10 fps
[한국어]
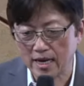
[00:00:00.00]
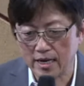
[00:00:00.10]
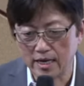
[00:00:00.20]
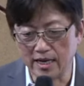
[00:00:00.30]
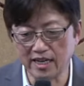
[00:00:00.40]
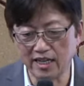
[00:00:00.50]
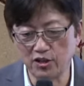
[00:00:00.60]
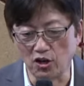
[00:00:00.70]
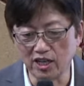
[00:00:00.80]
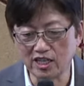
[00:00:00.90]
인간의
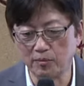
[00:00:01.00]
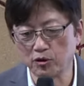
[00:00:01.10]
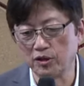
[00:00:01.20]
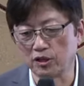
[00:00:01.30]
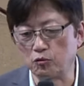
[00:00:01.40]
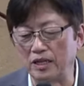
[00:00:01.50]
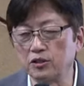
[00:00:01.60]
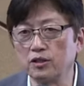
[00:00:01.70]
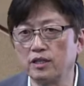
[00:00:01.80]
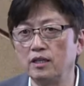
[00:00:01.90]
연약함으로 인해서
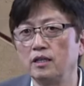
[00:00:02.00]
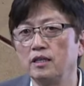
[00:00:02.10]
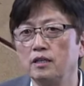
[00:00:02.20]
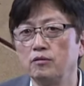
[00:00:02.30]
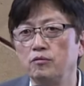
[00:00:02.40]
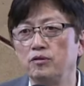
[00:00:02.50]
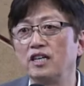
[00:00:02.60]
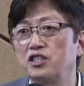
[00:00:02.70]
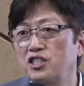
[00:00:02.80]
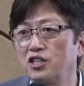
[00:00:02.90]
완전히 우리가
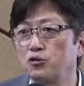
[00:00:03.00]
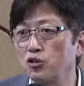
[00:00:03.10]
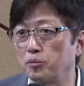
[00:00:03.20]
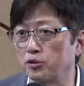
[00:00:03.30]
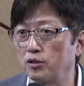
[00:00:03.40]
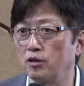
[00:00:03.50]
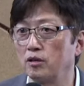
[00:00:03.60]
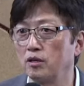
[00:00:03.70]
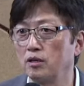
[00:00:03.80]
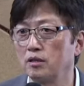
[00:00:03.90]
지킬 수가 없어요.
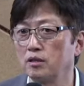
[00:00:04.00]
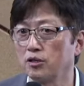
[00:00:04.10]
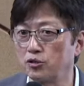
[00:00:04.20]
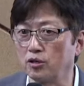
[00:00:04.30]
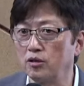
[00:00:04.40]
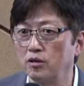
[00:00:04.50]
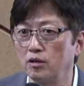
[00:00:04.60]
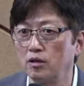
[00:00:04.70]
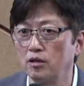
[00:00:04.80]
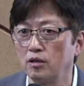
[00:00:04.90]
그렇죠?
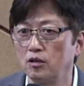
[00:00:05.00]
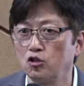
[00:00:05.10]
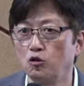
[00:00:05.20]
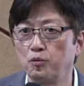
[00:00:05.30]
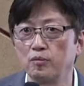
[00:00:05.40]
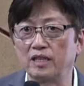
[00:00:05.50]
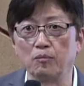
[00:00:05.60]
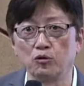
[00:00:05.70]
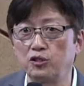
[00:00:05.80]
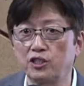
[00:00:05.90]
율법을 다
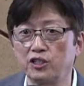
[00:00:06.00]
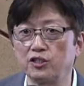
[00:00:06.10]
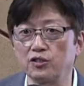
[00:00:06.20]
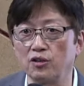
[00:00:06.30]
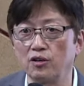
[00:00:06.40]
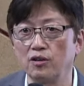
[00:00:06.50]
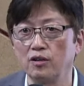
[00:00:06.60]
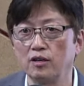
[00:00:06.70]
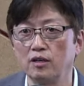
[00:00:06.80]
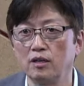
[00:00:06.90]
못 지키시죠?
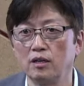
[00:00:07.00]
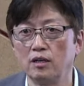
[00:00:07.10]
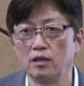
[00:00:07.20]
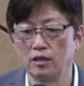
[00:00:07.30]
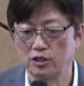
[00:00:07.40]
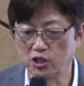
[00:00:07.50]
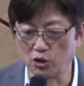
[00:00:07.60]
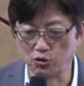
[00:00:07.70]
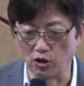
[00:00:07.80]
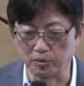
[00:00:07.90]
지킬
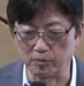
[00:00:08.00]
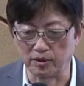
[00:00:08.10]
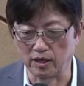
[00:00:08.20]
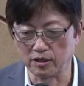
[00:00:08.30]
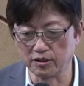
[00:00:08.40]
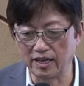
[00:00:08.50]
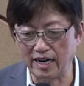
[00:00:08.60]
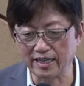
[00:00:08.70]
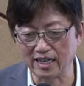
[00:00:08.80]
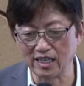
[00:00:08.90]
수가 없습니다. 그러나
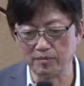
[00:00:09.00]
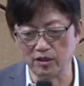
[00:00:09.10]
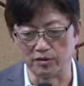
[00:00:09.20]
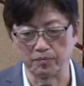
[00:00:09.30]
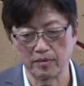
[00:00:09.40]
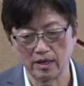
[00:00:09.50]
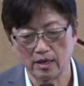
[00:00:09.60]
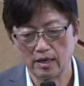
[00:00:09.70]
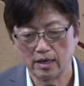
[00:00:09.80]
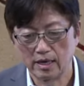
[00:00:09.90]
하나님은
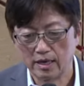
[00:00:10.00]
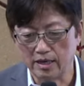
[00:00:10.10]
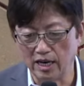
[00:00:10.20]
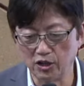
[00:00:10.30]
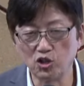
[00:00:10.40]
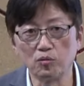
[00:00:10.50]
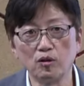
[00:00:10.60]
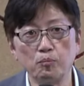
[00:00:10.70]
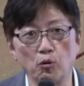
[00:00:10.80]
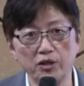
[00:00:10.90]
예수님을
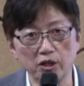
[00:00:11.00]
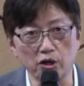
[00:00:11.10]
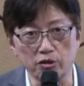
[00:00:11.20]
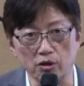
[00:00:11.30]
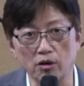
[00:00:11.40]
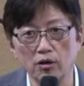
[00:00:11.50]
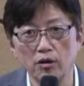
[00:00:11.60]
보내셔서